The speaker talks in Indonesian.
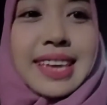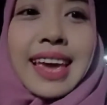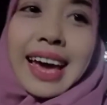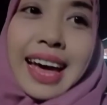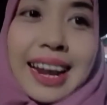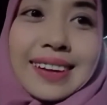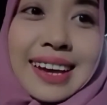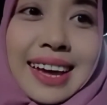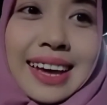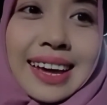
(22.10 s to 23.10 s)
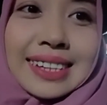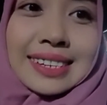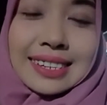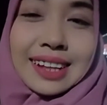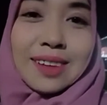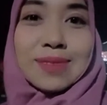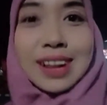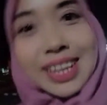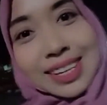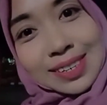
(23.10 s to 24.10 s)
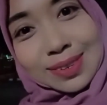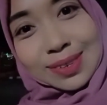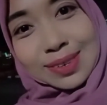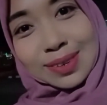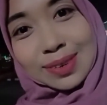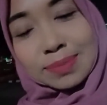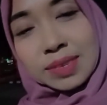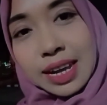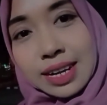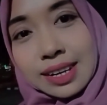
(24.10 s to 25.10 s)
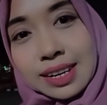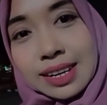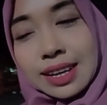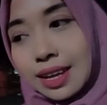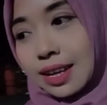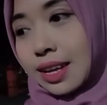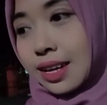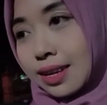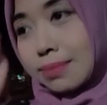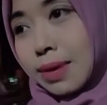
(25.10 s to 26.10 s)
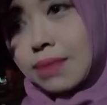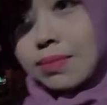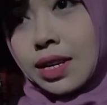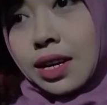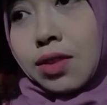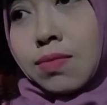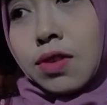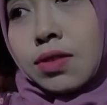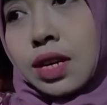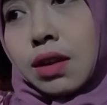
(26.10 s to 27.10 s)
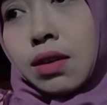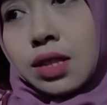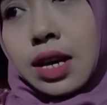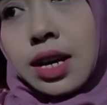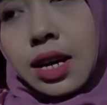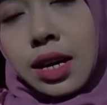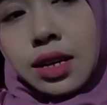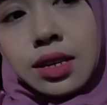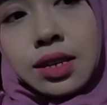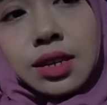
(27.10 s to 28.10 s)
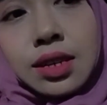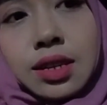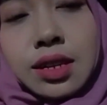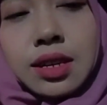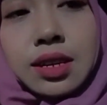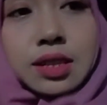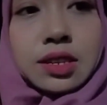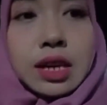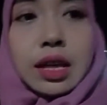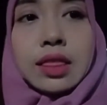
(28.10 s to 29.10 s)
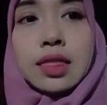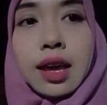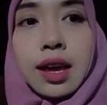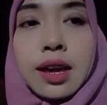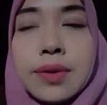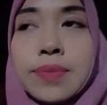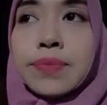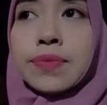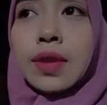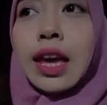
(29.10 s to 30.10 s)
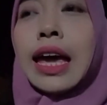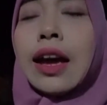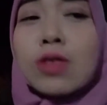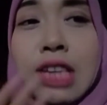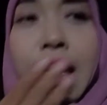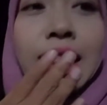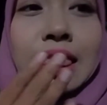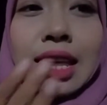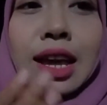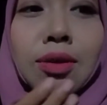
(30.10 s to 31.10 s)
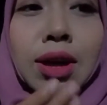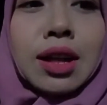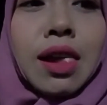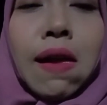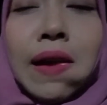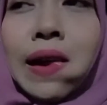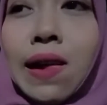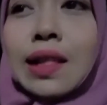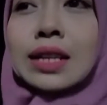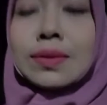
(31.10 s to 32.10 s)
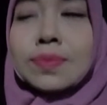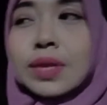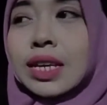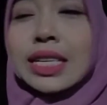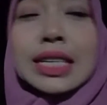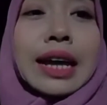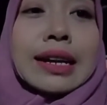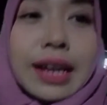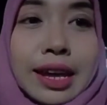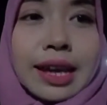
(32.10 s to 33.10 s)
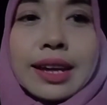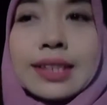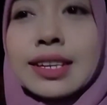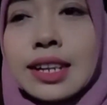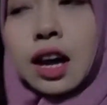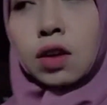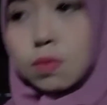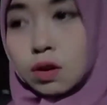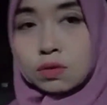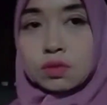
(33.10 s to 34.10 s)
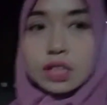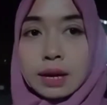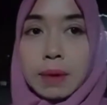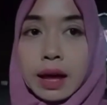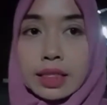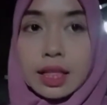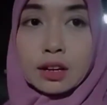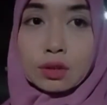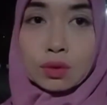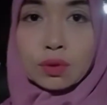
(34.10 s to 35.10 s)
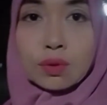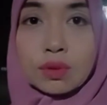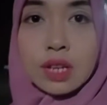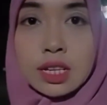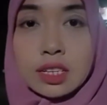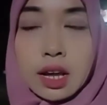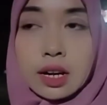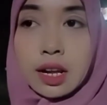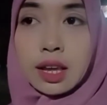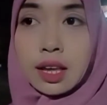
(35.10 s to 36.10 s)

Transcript: Halo guys, assalamualaikum. Jadi uh, malam ini aku mau ke kota ya, ke JNT eh kok JNT ya Allah nah JNE jadi aku mau cek paketanku di JNE